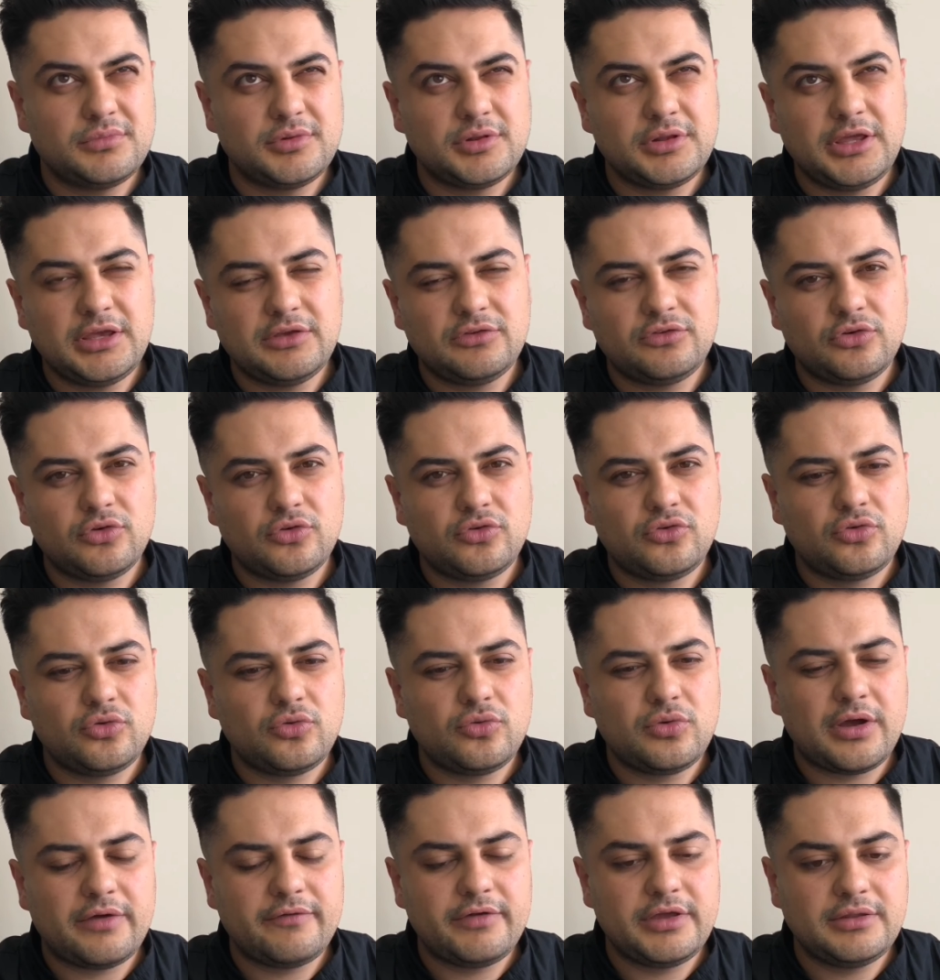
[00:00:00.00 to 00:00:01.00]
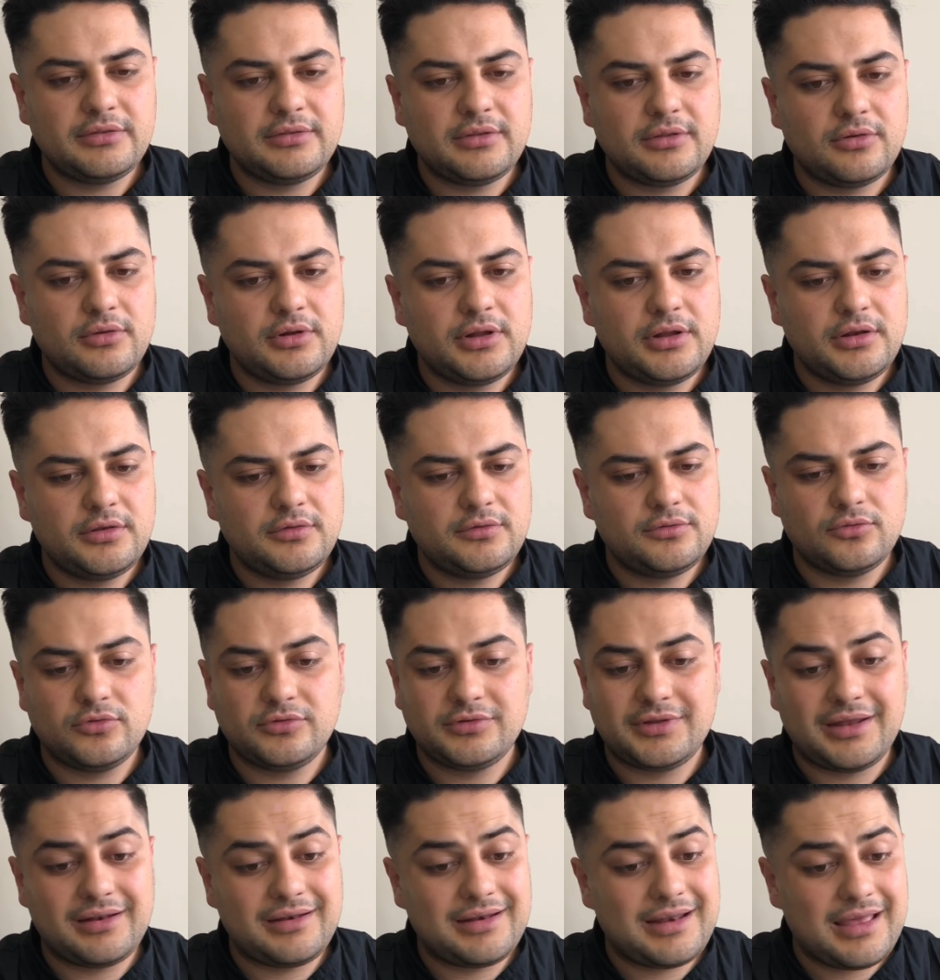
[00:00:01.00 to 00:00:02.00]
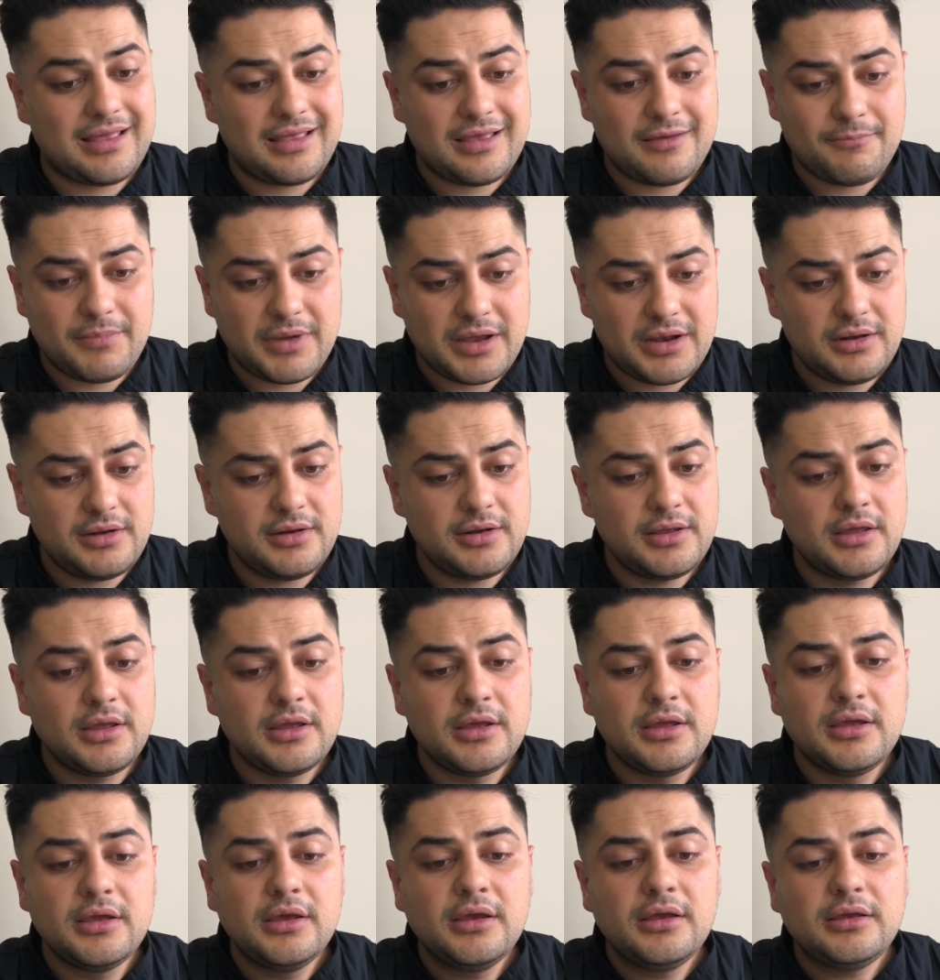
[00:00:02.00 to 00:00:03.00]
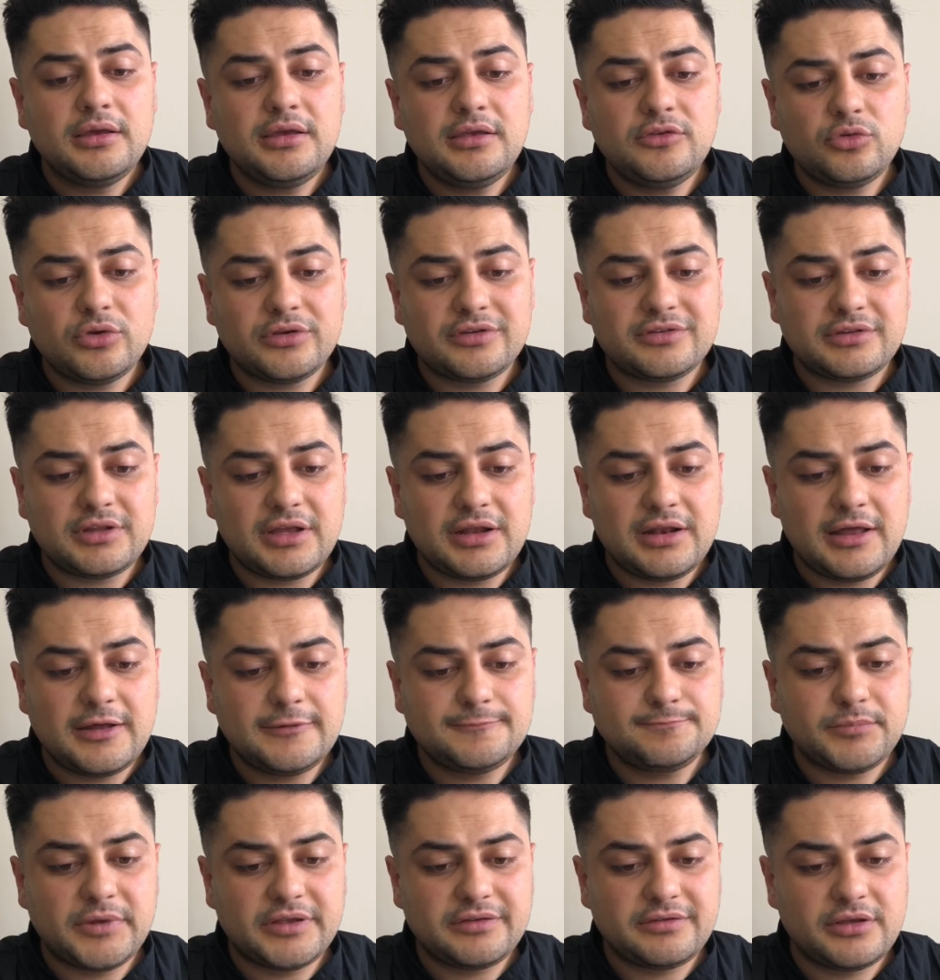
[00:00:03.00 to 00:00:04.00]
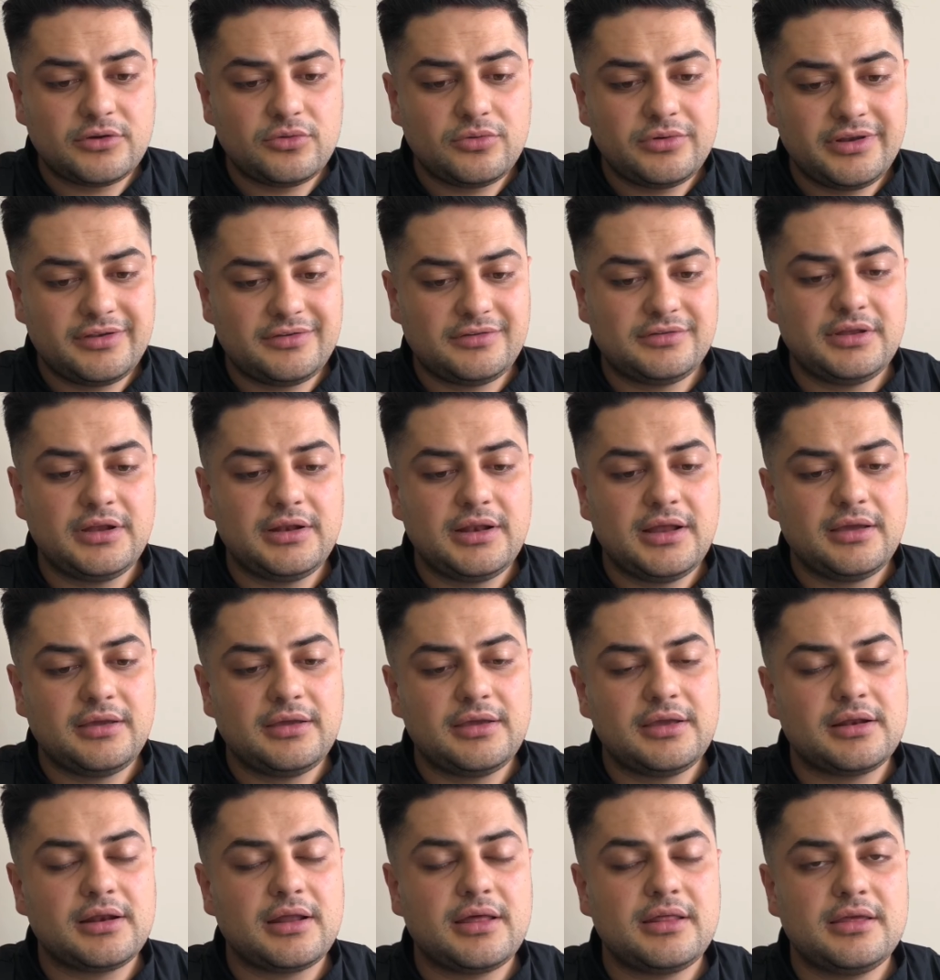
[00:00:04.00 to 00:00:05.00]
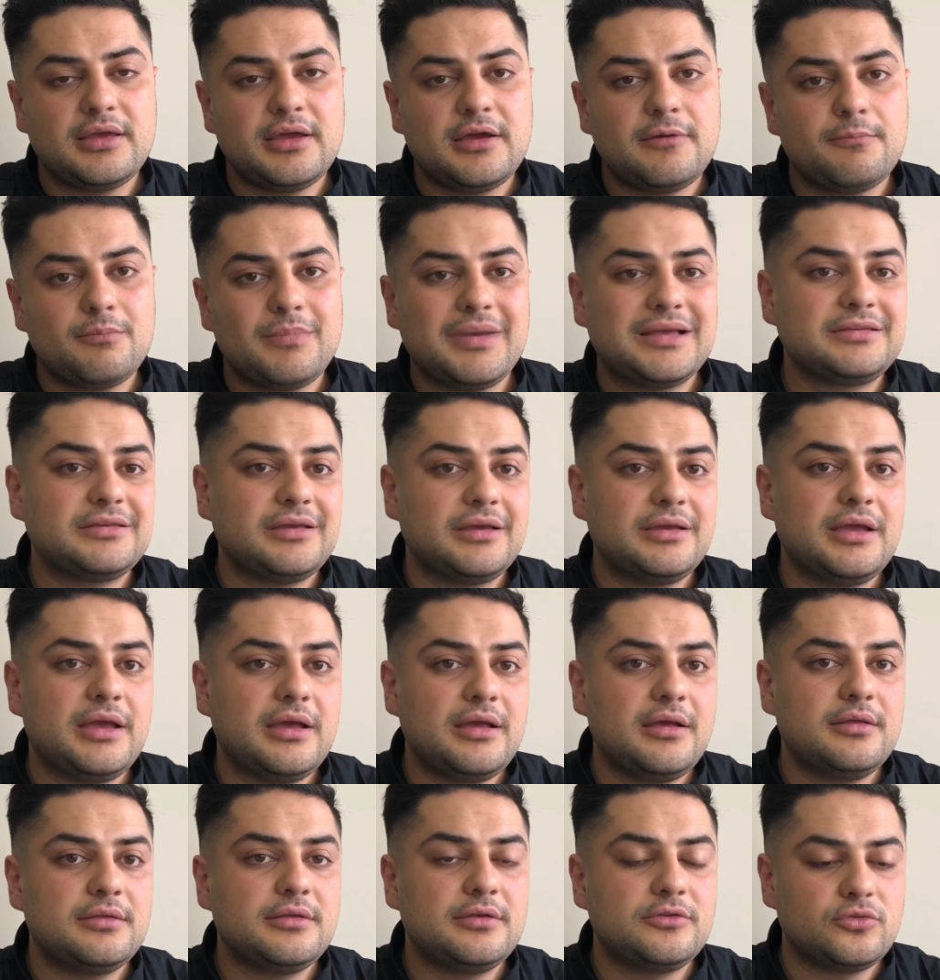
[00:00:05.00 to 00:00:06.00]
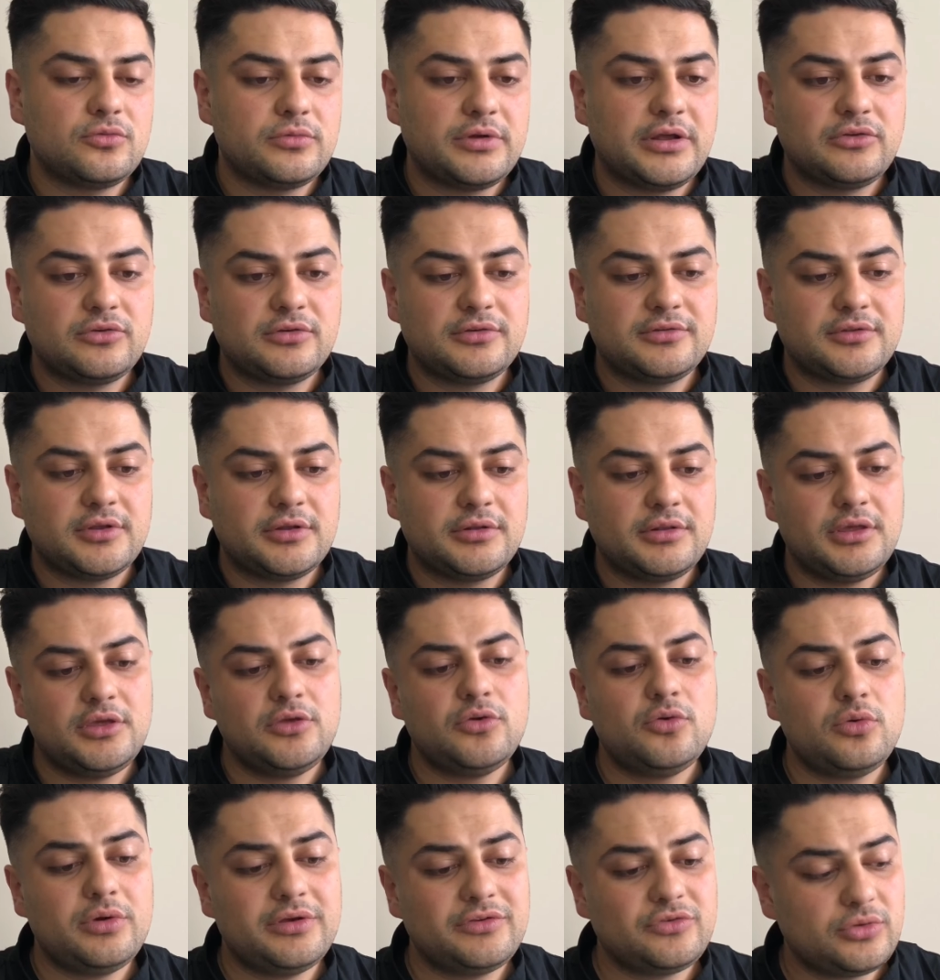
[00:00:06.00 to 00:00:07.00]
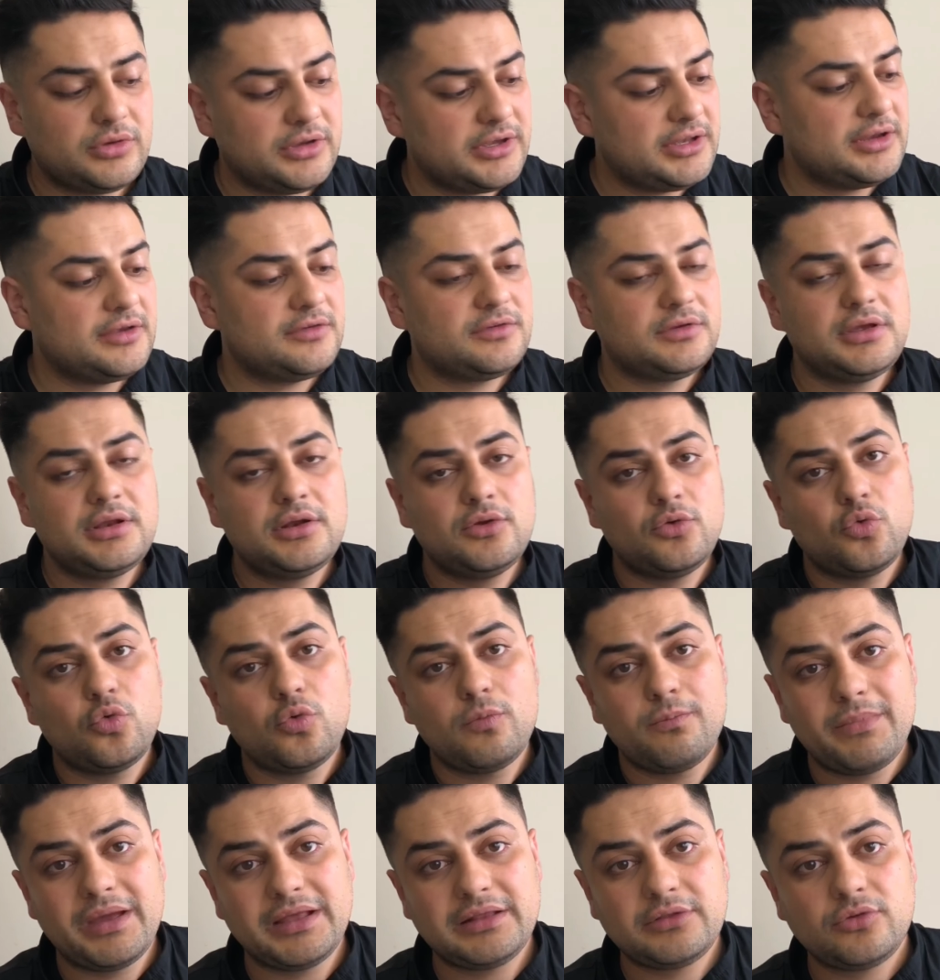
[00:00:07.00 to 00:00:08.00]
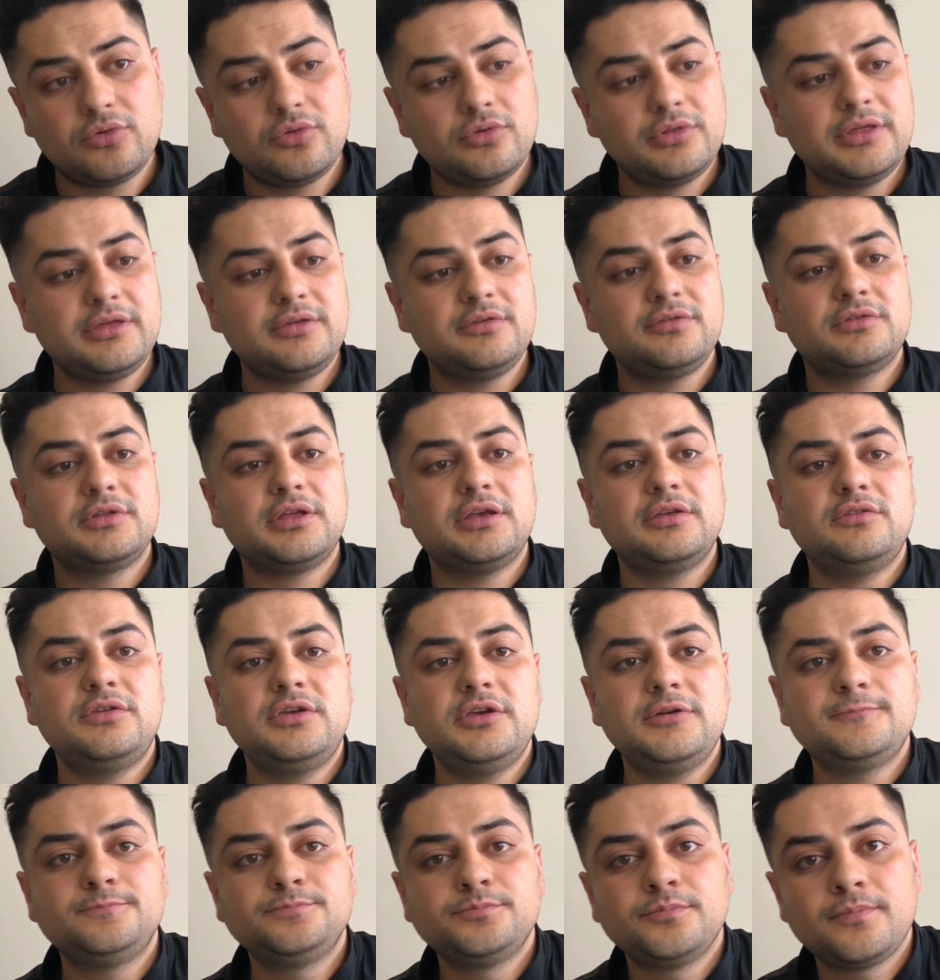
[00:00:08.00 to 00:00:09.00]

18 a 20 dólares, no está nada mal y su estela va a ser una estela que irradia más allá de su brazo extendido, eso quiere decir un metro de distancia.